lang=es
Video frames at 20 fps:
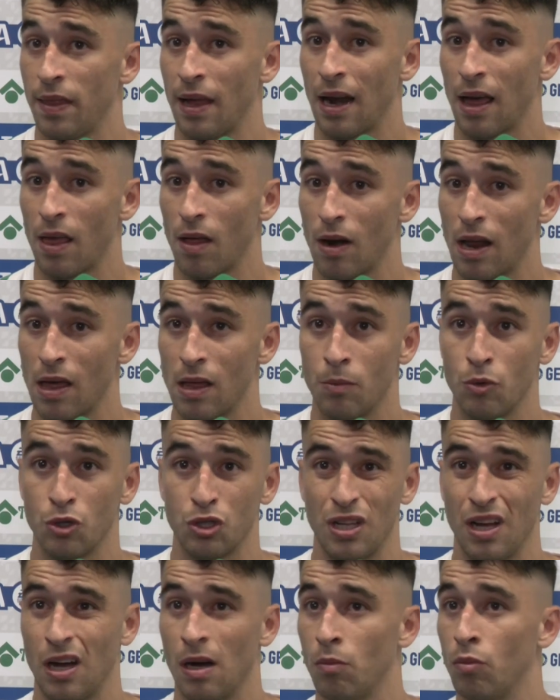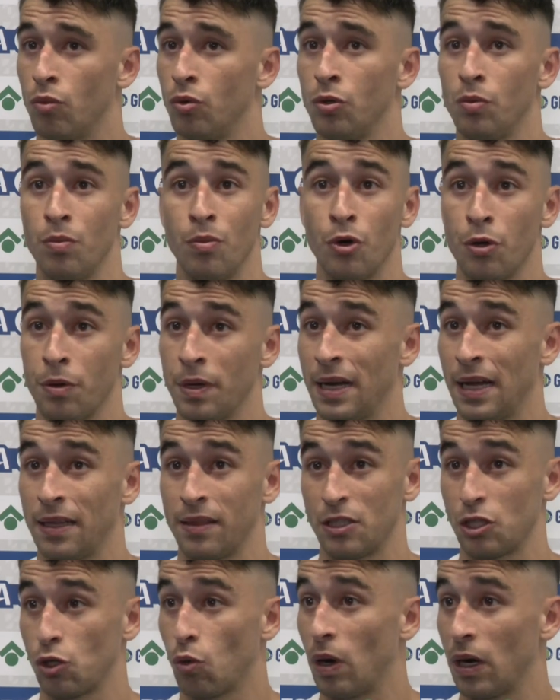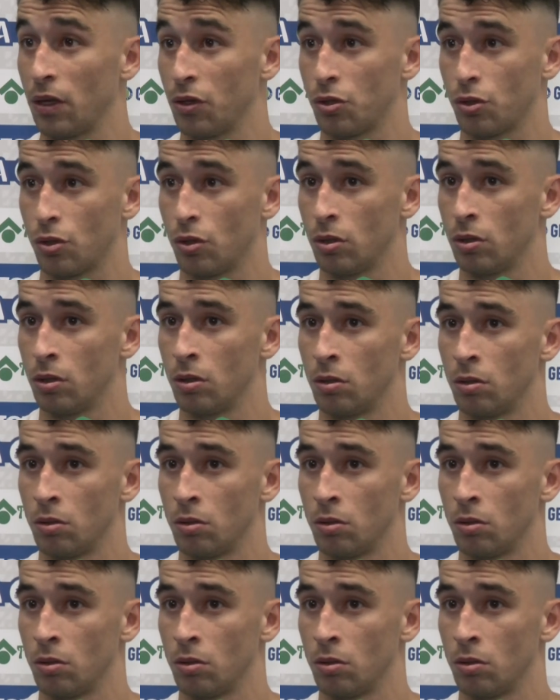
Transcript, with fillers: lado a lado, hemos llegado muy, muy bien a tres cuartos con,